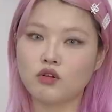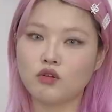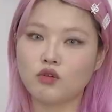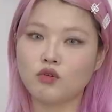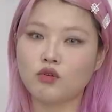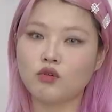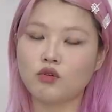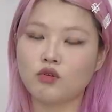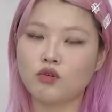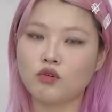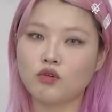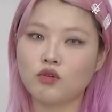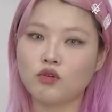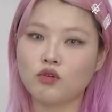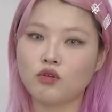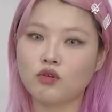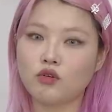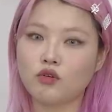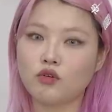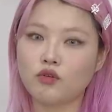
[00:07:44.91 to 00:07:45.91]
어. 그
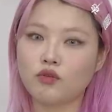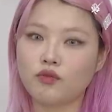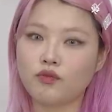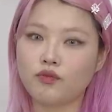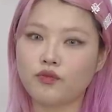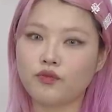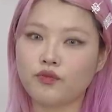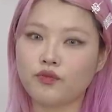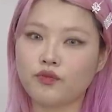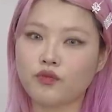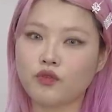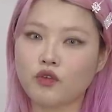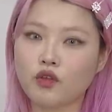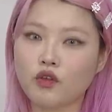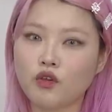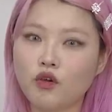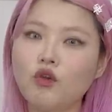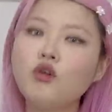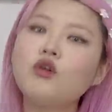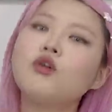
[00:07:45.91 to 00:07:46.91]
문 있는 것도
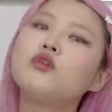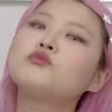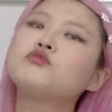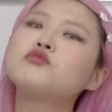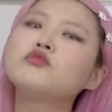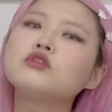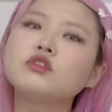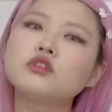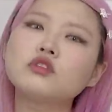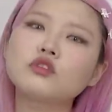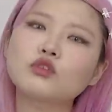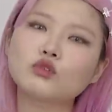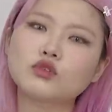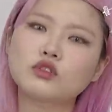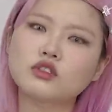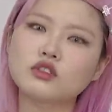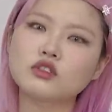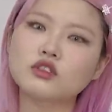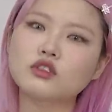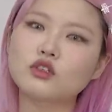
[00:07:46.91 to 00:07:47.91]
있죠. 어, 문 있는 거
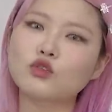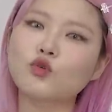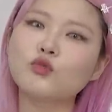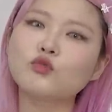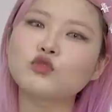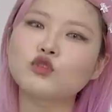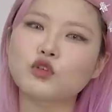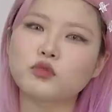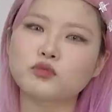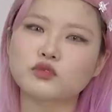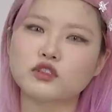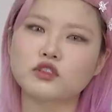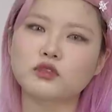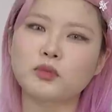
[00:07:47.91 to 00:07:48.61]
진짜 너무 귀엽지?